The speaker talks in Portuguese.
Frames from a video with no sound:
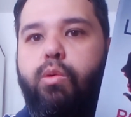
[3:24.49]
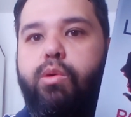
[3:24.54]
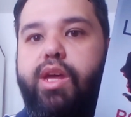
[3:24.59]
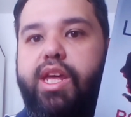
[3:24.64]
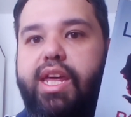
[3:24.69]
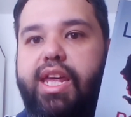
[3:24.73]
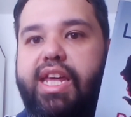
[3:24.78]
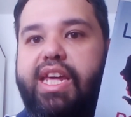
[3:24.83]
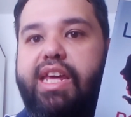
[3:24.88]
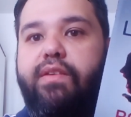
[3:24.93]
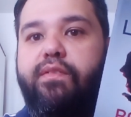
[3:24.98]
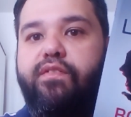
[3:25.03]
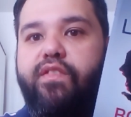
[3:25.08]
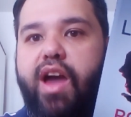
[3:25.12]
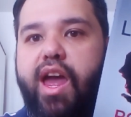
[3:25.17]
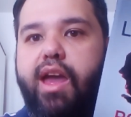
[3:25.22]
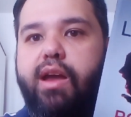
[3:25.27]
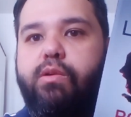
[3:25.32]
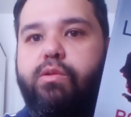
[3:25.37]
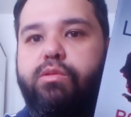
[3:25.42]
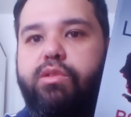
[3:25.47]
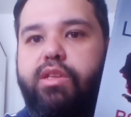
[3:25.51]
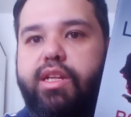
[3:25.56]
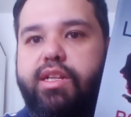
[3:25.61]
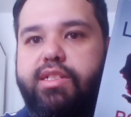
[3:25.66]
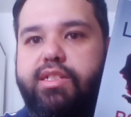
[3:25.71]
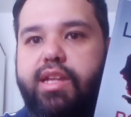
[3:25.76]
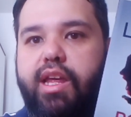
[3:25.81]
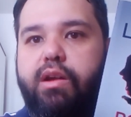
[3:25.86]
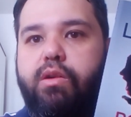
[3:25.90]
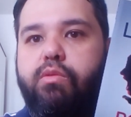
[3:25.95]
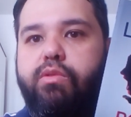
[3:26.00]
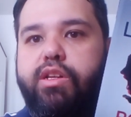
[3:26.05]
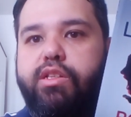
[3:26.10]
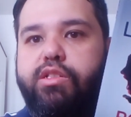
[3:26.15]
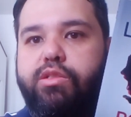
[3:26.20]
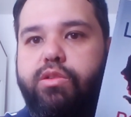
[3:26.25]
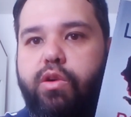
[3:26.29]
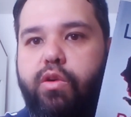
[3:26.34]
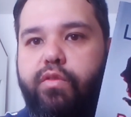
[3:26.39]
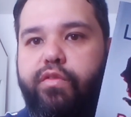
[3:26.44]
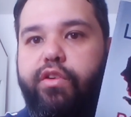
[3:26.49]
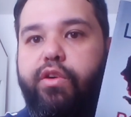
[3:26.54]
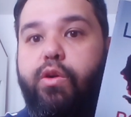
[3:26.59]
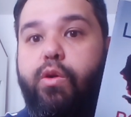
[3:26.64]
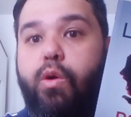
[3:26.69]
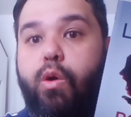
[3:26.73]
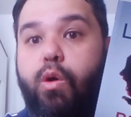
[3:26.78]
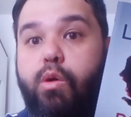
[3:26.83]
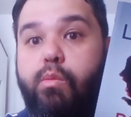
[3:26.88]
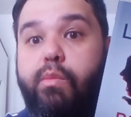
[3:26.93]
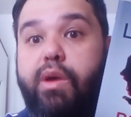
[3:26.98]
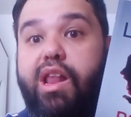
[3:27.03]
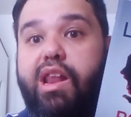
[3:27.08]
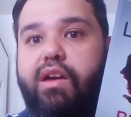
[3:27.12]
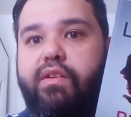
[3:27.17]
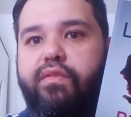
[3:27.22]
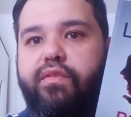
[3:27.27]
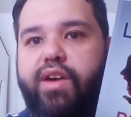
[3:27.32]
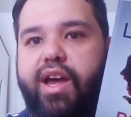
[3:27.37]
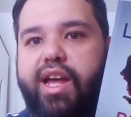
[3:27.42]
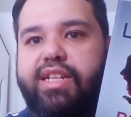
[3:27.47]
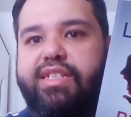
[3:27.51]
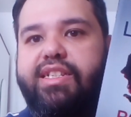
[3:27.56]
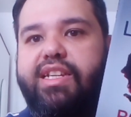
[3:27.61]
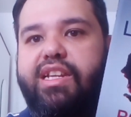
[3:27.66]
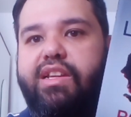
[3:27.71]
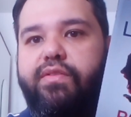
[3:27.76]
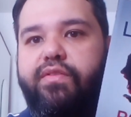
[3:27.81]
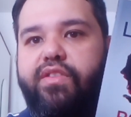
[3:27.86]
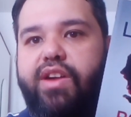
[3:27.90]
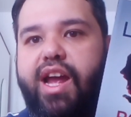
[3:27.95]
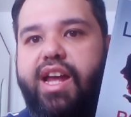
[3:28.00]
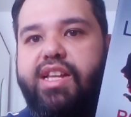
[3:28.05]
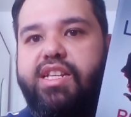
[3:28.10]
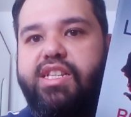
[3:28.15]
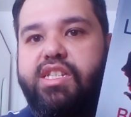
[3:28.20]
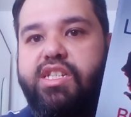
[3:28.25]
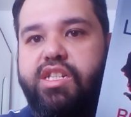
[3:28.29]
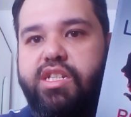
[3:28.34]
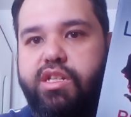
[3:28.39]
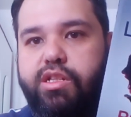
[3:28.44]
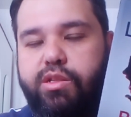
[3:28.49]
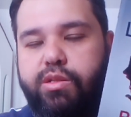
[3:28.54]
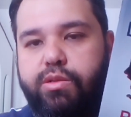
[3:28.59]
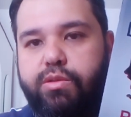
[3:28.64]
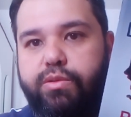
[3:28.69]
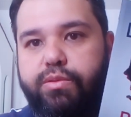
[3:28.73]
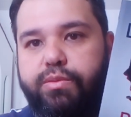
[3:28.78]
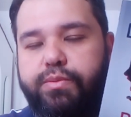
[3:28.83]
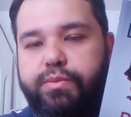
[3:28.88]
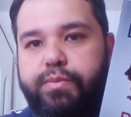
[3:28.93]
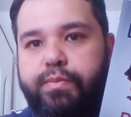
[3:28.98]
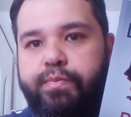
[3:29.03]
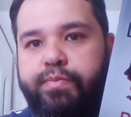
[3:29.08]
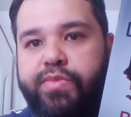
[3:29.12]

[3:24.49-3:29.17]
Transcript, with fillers: O que, que vai acontecer com a Sophie? Como ela vai se livrar disso?